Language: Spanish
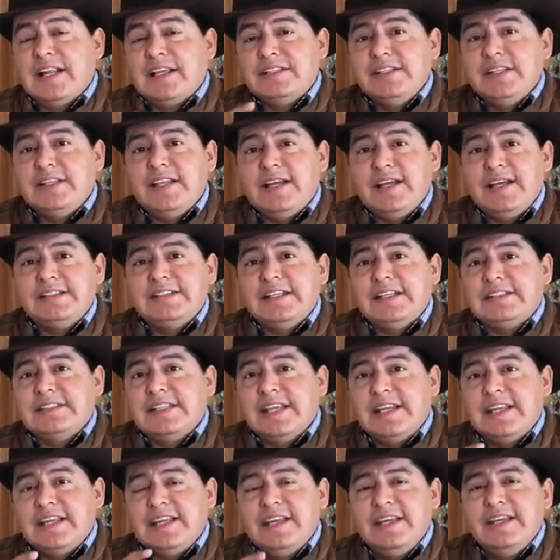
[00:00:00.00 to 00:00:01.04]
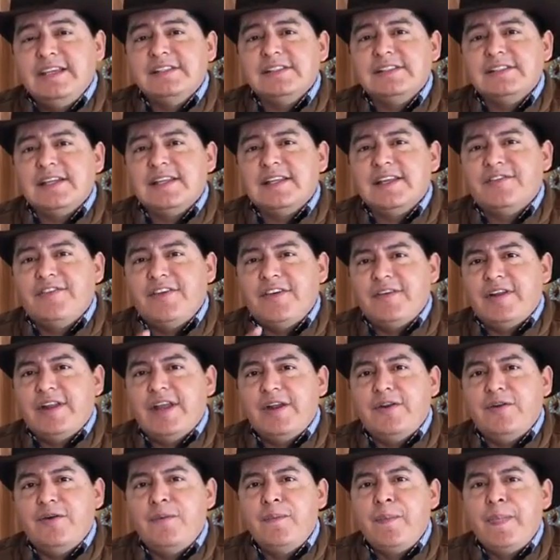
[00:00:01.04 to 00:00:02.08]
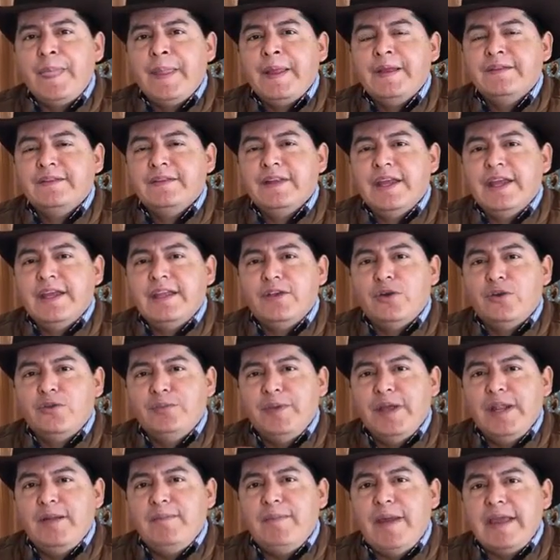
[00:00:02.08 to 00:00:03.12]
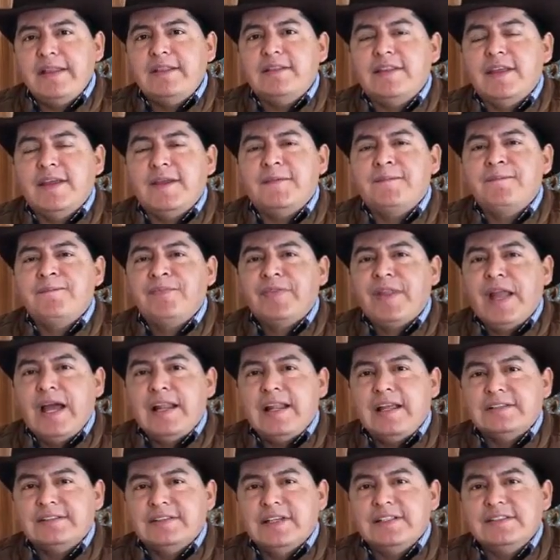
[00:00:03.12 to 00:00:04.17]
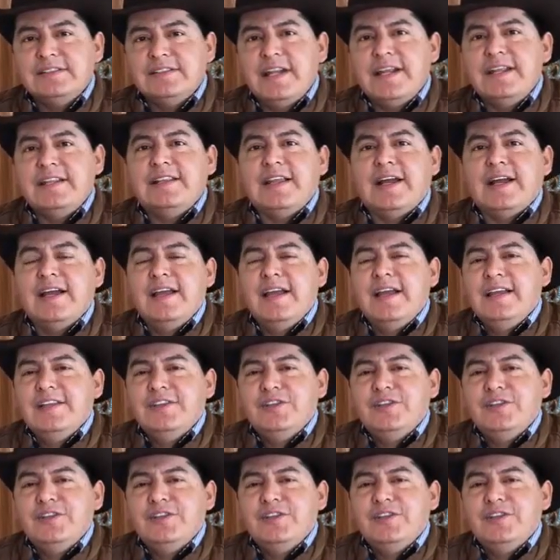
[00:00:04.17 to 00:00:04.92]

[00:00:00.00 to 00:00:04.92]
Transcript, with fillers: La cita es este 15 de febrero de 2020 a las 3.30.